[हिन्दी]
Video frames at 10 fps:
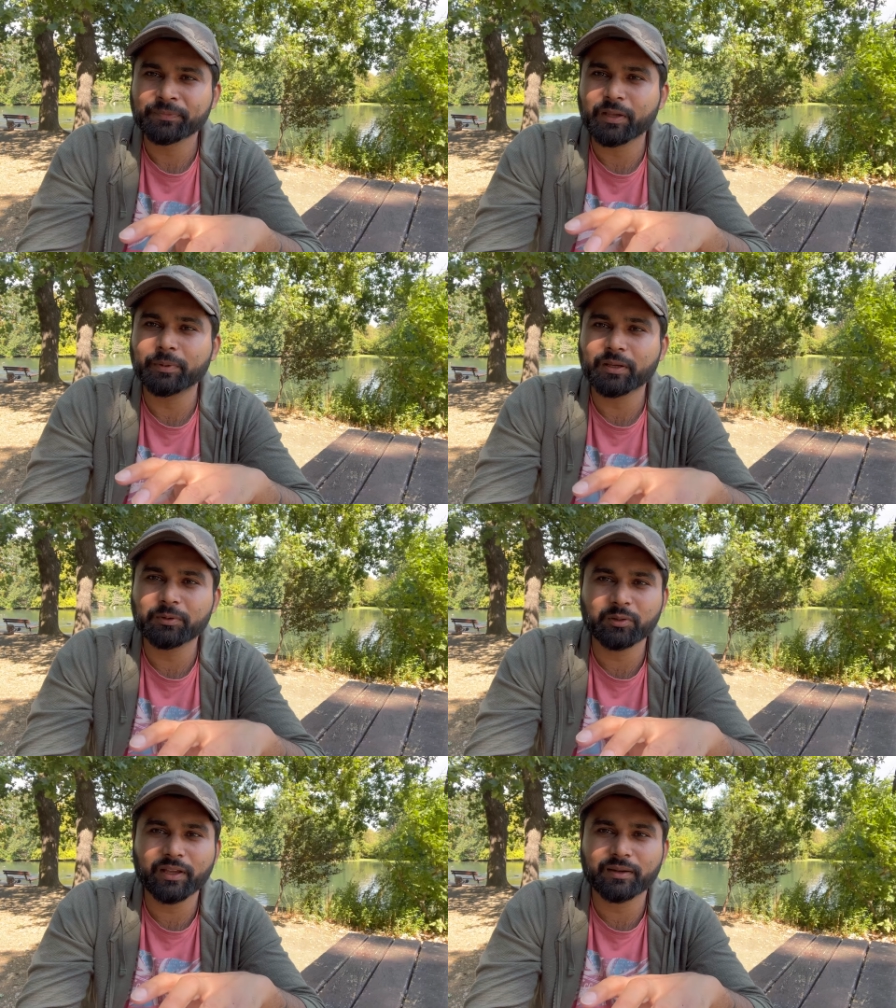कभी कभी
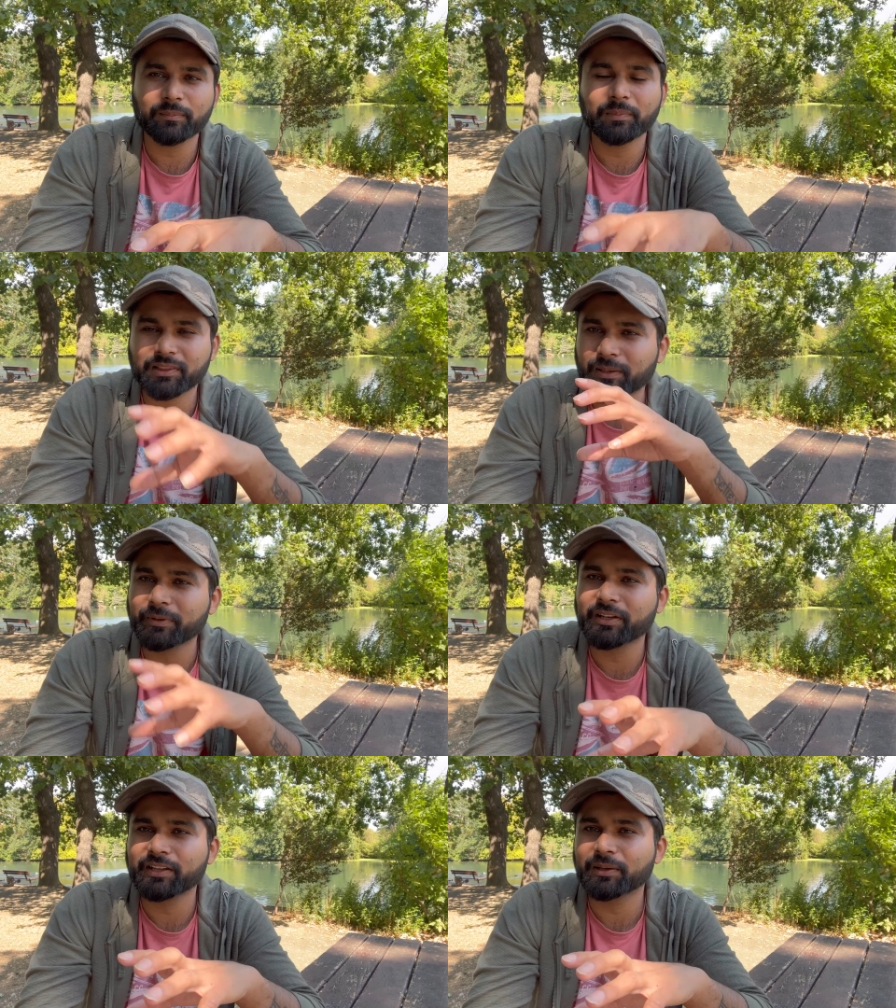तो यार मिलता भी
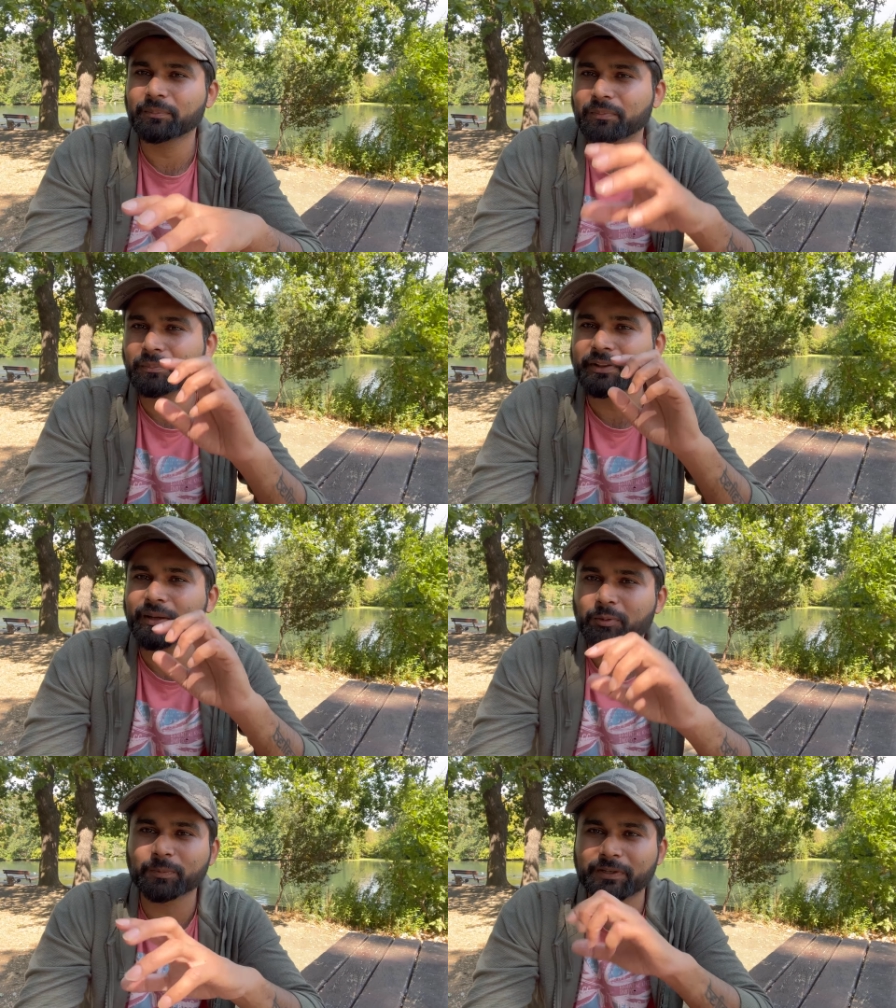नहीं है बंदा बहुत